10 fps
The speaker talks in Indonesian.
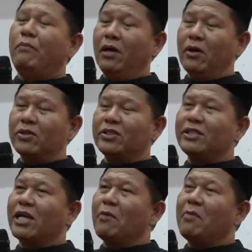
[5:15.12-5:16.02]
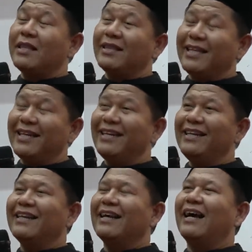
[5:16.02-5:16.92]
mikro secara batin.
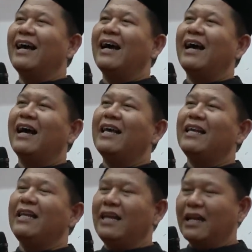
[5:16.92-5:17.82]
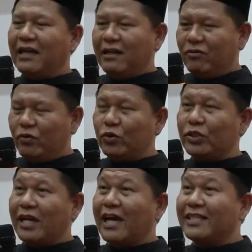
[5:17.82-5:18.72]
Nah, ini yang
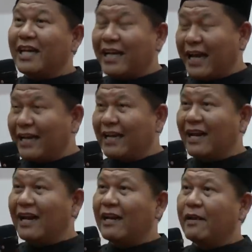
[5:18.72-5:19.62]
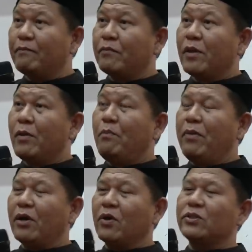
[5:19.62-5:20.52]
Ustadz ajarkan.
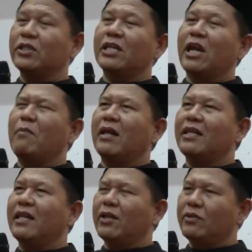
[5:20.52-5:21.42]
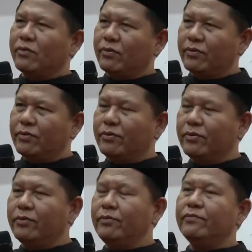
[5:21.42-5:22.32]
Mikro secara batin itu,
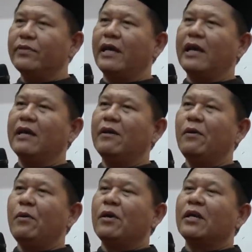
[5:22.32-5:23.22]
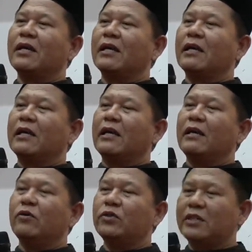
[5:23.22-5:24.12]
ya,
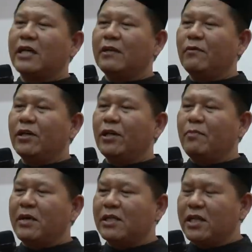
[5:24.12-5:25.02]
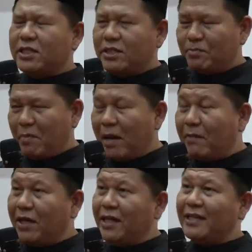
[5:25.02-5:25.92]
Ustadz di majelis malam
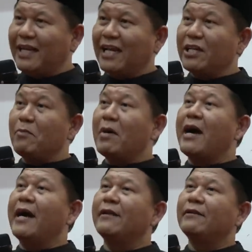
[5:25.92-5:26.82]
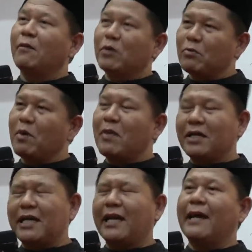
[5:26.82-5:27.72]
ini dengan jemaah, termasuk
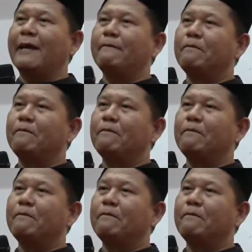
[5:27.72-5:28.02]
Bapak di sana